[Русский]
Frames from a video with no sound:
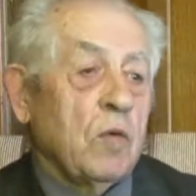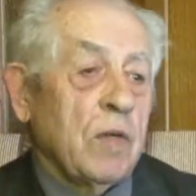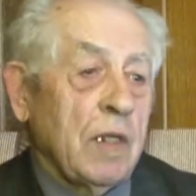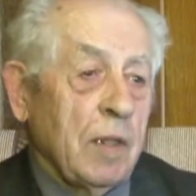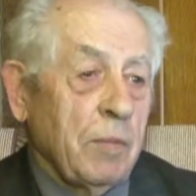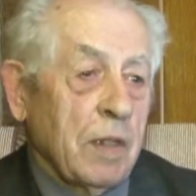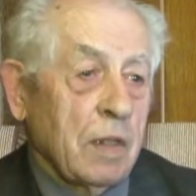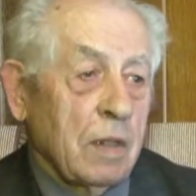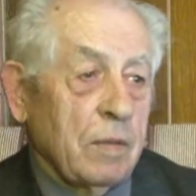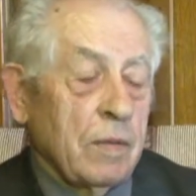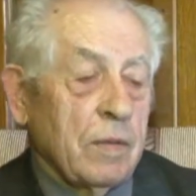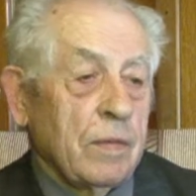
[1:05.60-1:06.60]
время
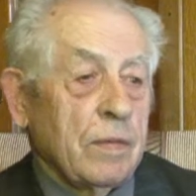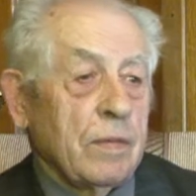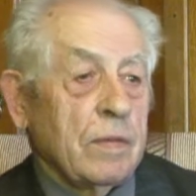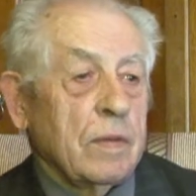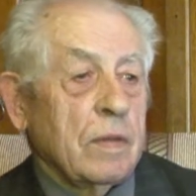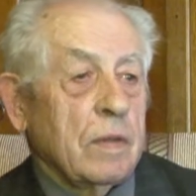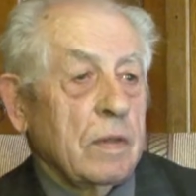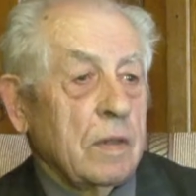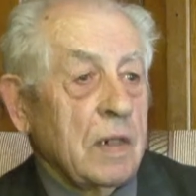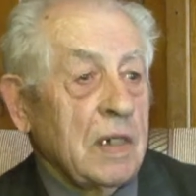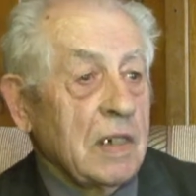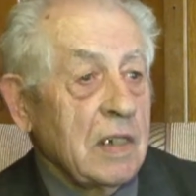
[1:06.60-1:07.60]

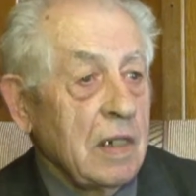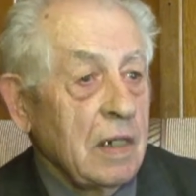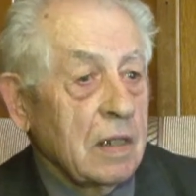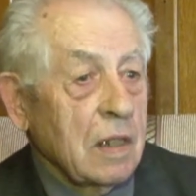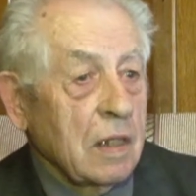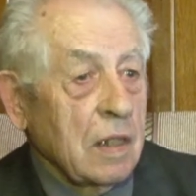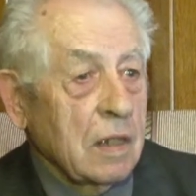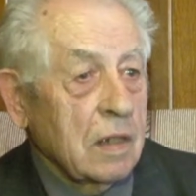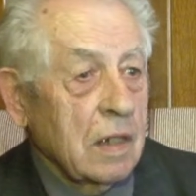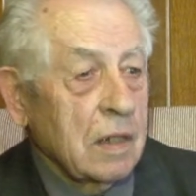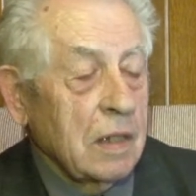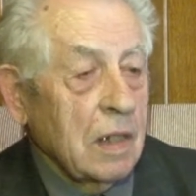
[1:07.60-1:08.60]
решили тогда
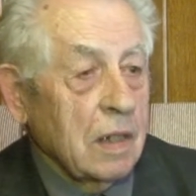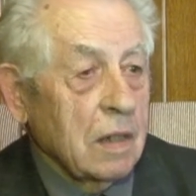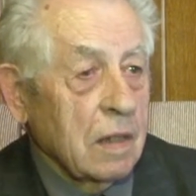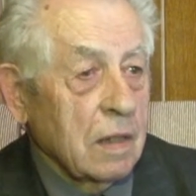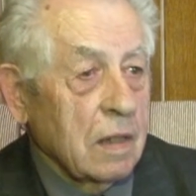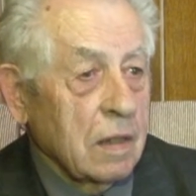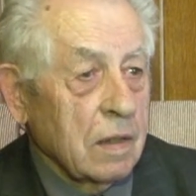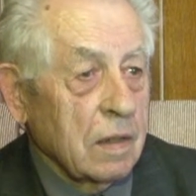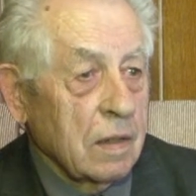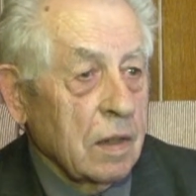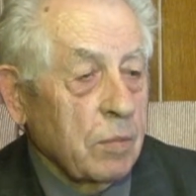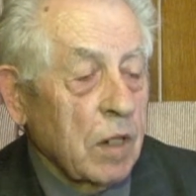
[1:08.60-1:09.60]
создать
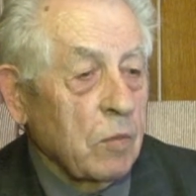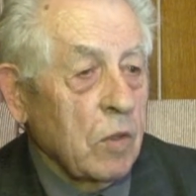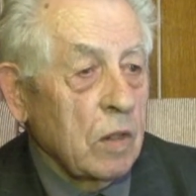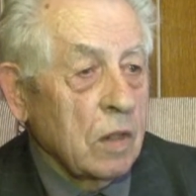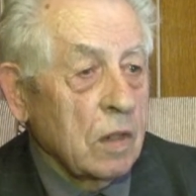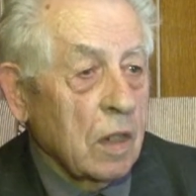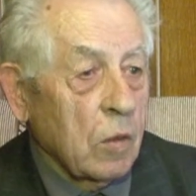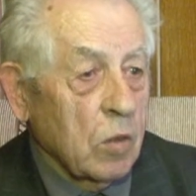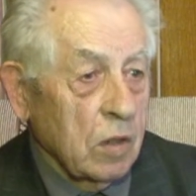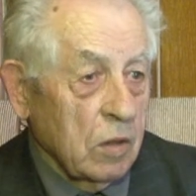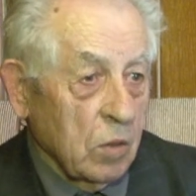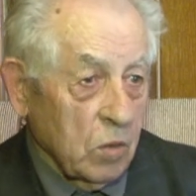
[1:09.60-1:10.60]
добровольно
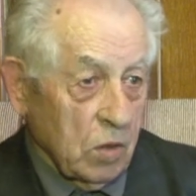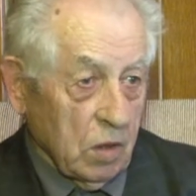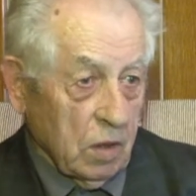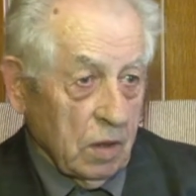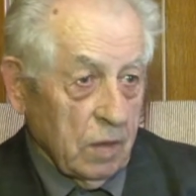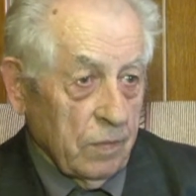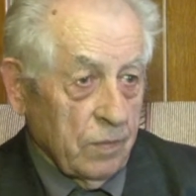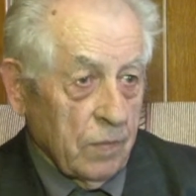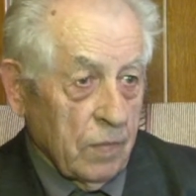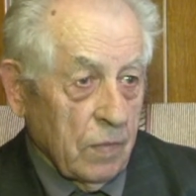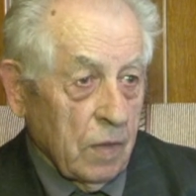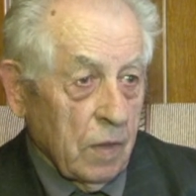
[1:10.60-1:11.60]
народные дружины.
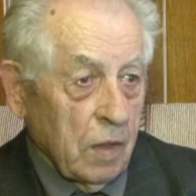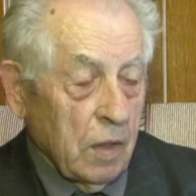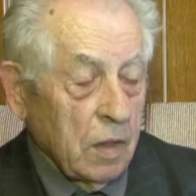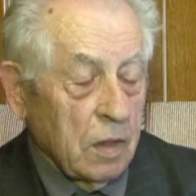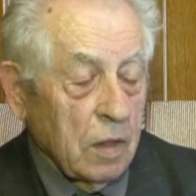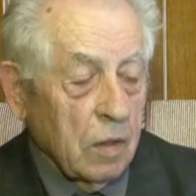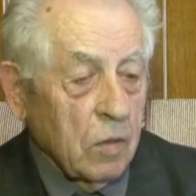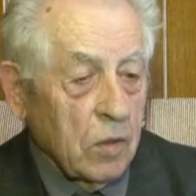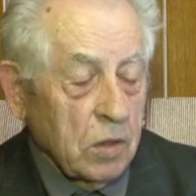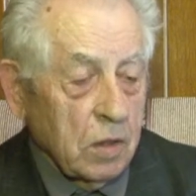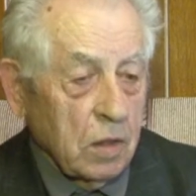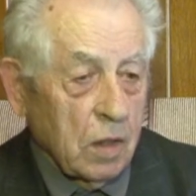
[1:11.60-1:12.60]
Это
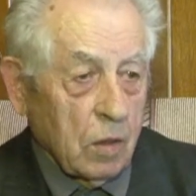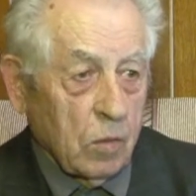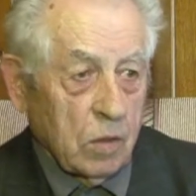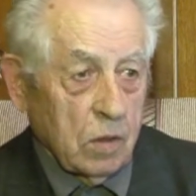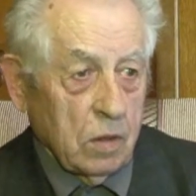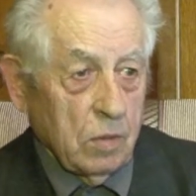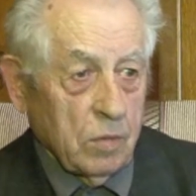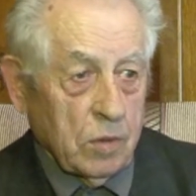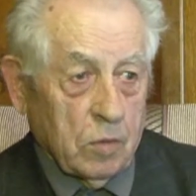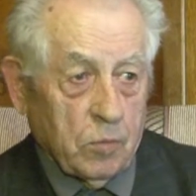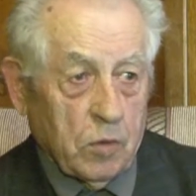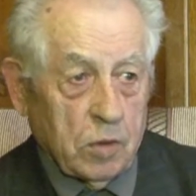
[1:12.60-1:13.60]
очень хорошая,
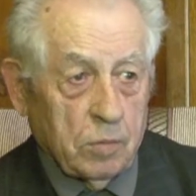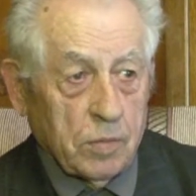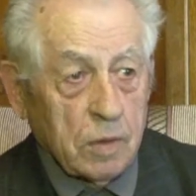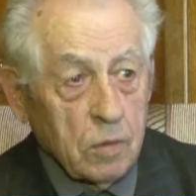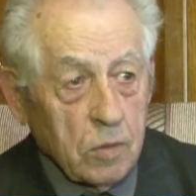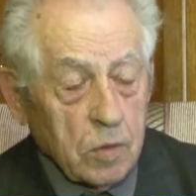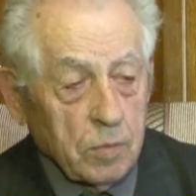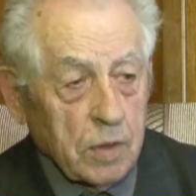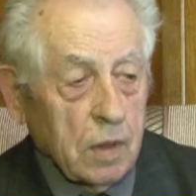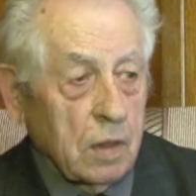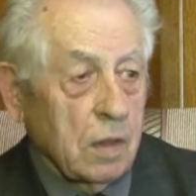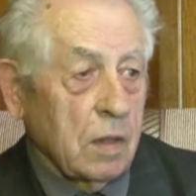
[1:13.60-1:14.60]
между прочим, служба.
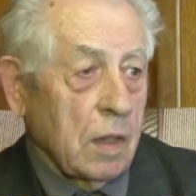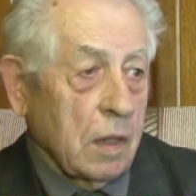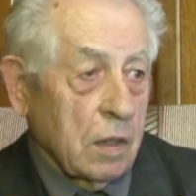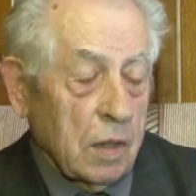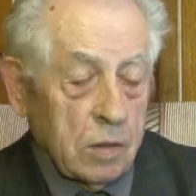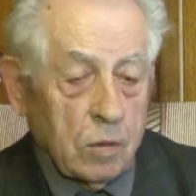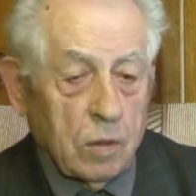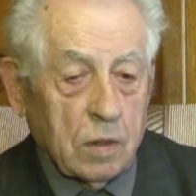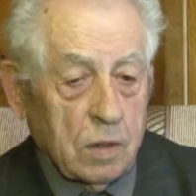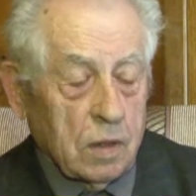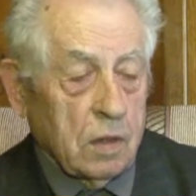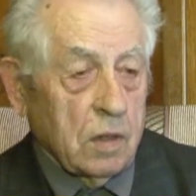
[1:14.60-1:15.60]
Я не знаю,
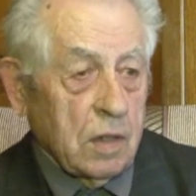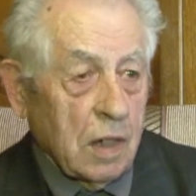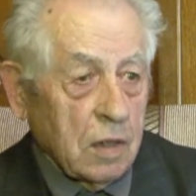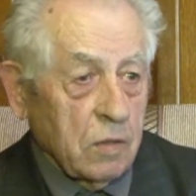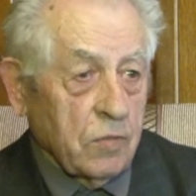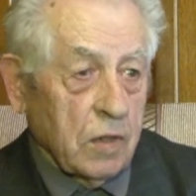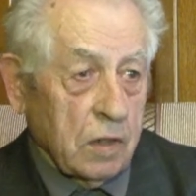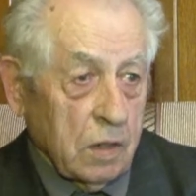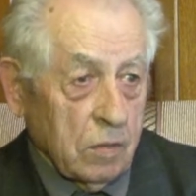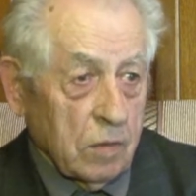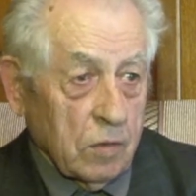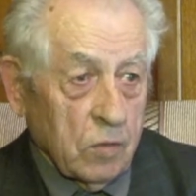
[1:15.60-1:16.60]
насколько она сейчас
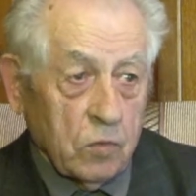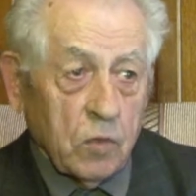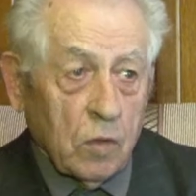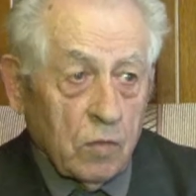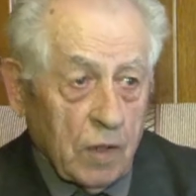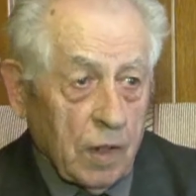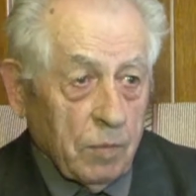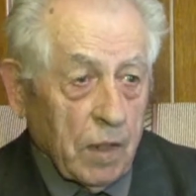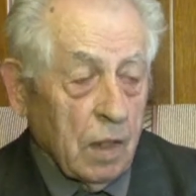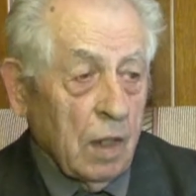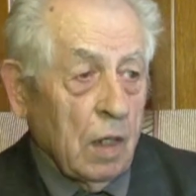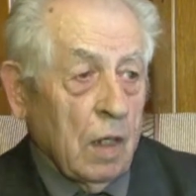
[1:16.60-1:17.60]
эффективна, но в то
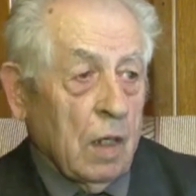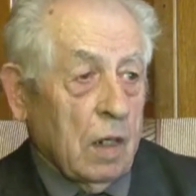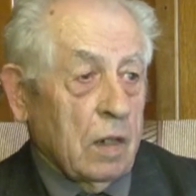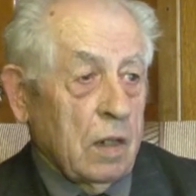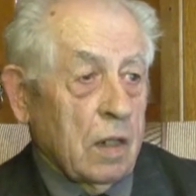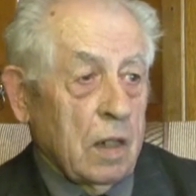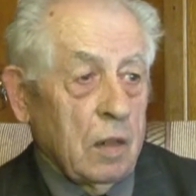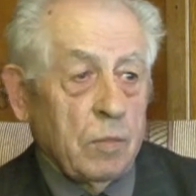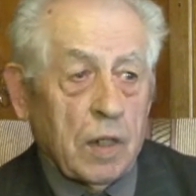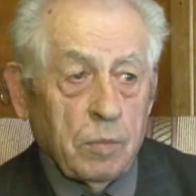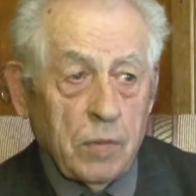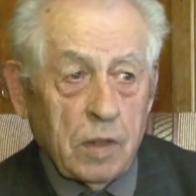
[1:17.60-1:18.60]
время она для
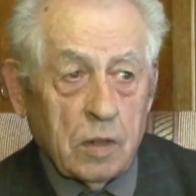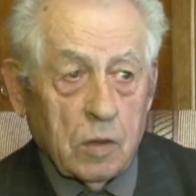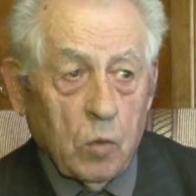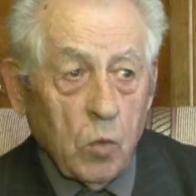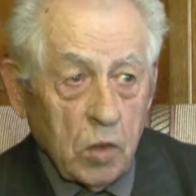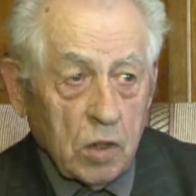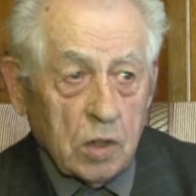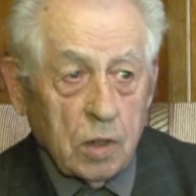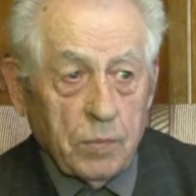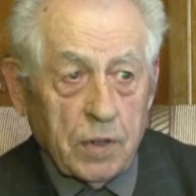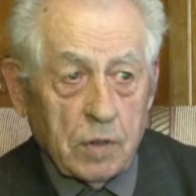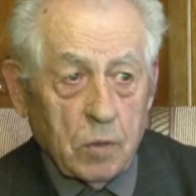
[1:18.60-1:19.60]
борьбы с
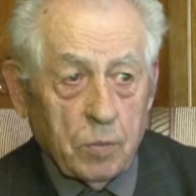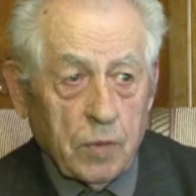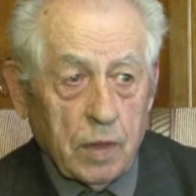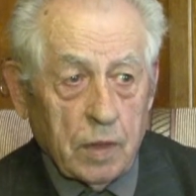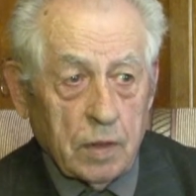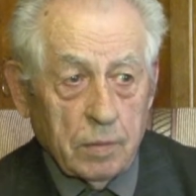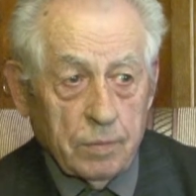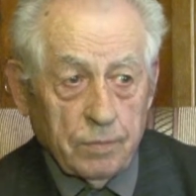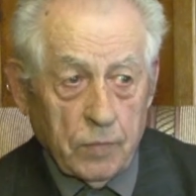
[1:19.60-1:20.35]
уличным преступлением,